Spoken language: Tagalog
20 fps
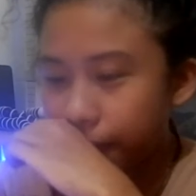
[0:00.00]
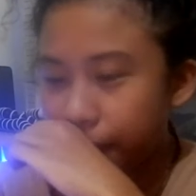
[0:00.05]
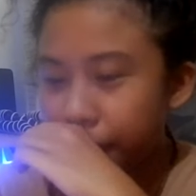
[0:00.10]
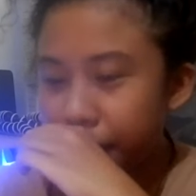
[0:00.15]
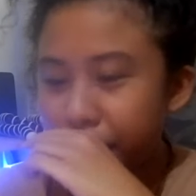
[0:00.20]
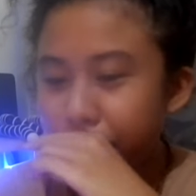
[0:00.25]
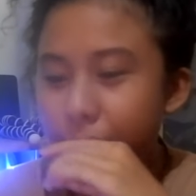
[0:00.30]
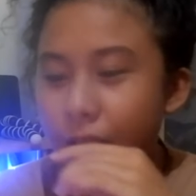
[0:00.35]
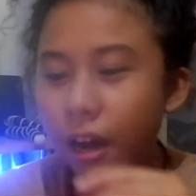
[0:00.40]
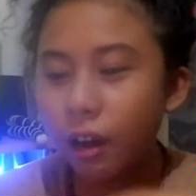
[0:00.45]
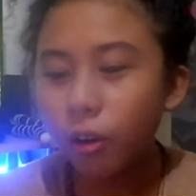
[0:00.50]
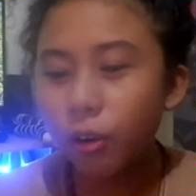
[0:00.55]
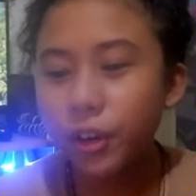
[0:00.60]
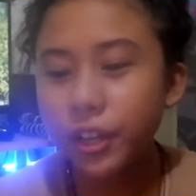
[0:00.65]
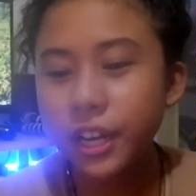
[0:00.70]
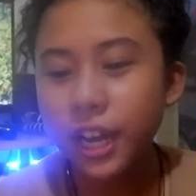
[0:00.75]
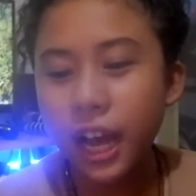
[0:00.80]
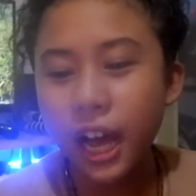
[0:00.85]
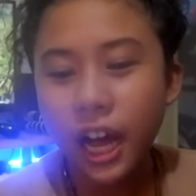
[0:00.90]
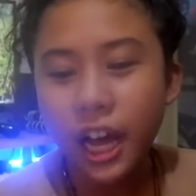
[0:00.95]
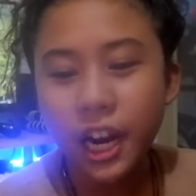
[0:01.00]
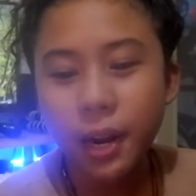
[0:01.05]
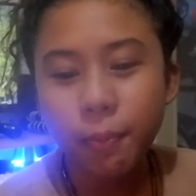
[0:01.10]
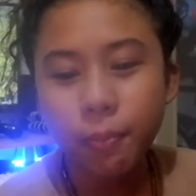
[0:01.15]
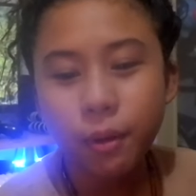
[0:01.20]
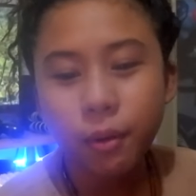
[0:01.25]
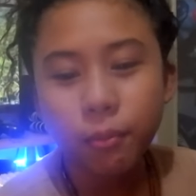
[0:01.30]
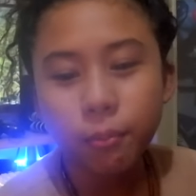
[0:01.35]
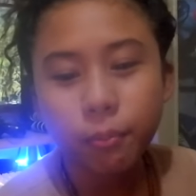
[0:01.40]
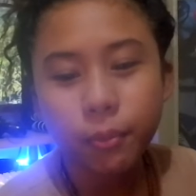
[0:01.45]
Di ba ako
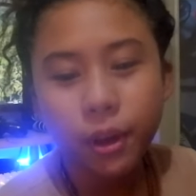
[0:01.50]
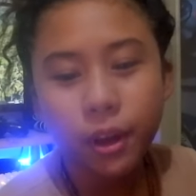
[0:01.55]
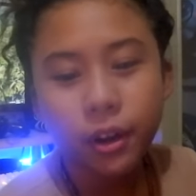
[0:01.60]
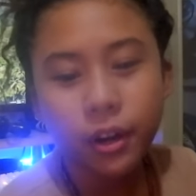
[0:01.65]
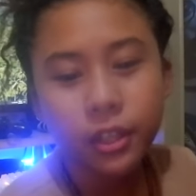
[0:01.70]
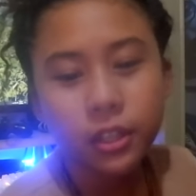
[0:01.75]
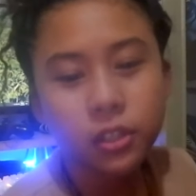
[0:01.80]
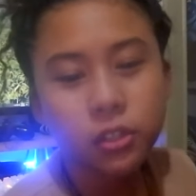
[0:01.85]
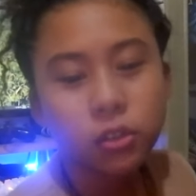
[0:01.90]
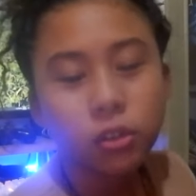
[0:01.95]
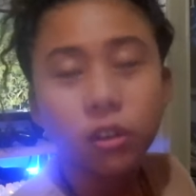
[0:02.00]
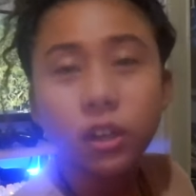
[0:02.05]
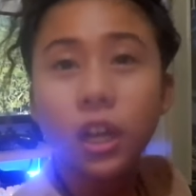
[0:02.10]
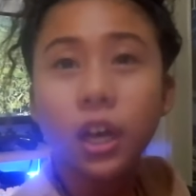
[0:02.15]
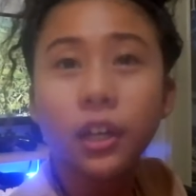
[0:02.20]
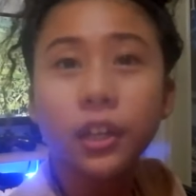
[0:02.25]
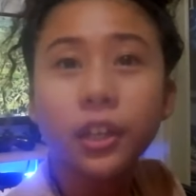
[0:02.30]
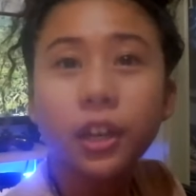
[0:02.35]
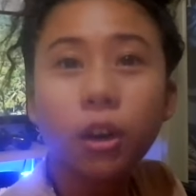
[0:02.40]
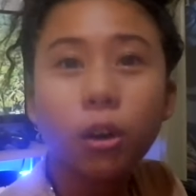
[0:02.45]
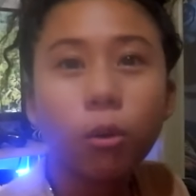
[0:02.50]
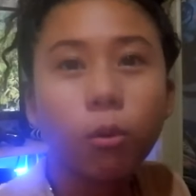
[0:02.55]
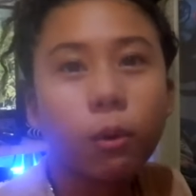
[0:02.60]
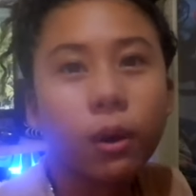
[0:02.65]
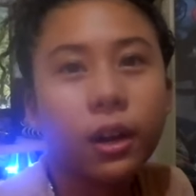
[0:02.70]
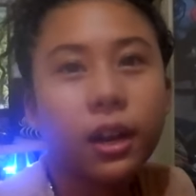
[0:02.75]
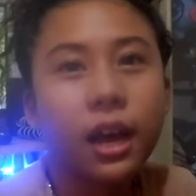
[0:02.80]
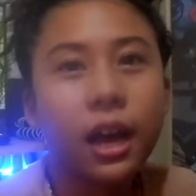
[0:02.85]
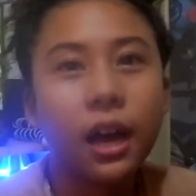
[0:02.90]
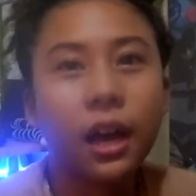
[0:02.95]
hinahanap ng parents ko? Lagi akong
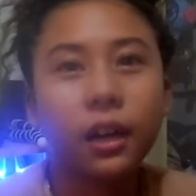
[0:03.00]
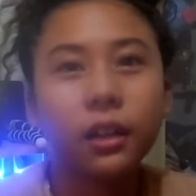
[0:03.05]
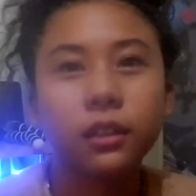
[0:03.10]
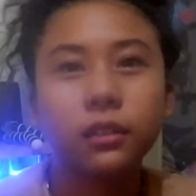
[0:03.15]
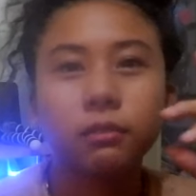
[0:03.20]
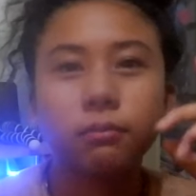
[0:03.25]
wala.